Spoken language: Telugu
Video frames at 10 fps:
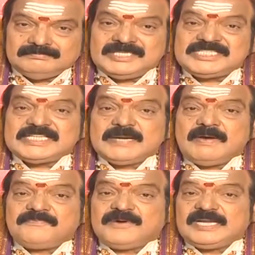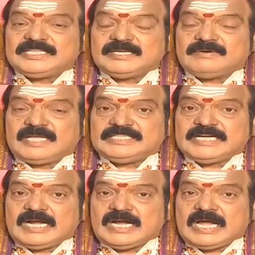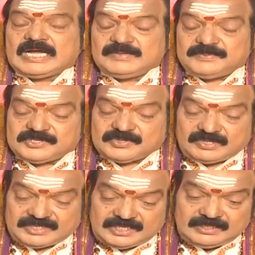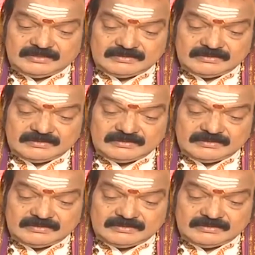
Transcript: మిశ్రమ ఫలితం అధికంగా కనిపిస్తోంది